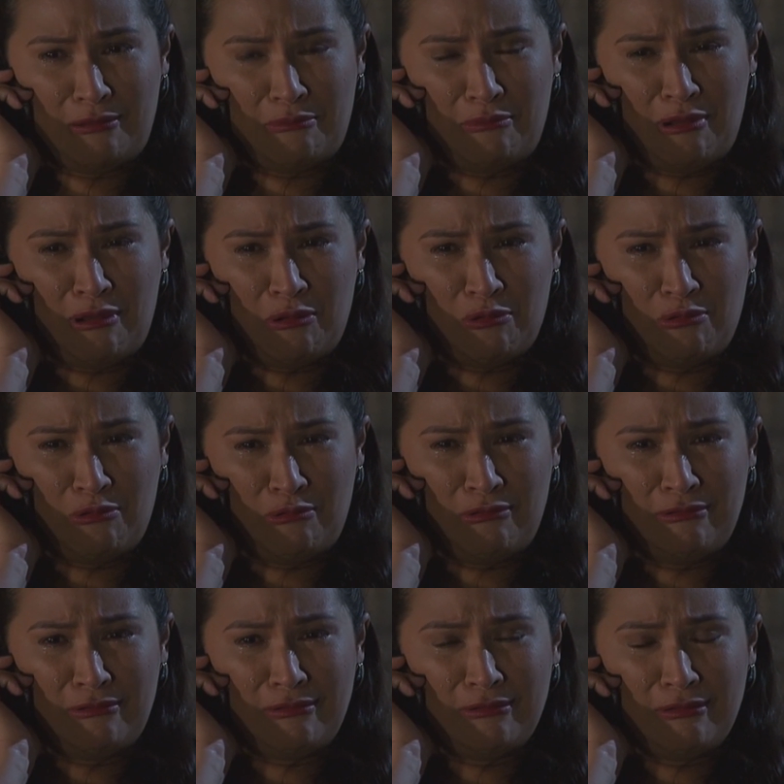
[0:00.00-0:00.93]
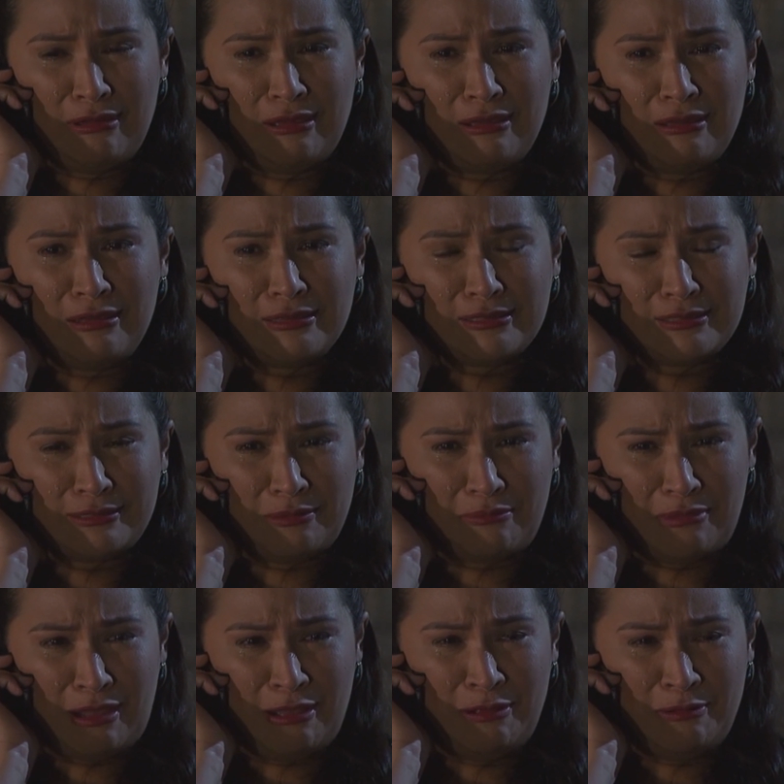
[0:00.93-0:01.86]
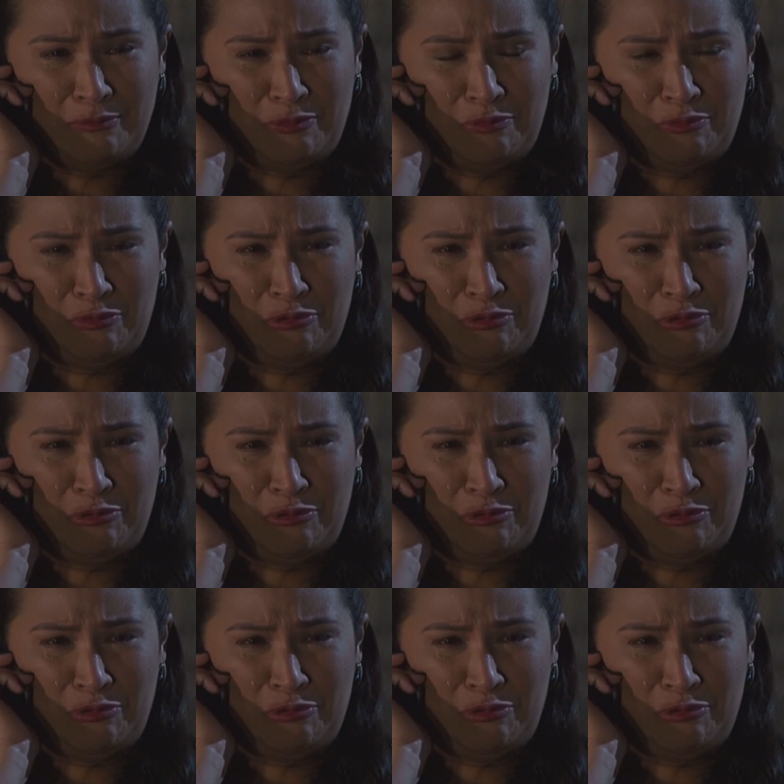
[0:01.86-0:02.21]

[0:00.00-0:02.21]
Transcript: lang ba kung samahan mo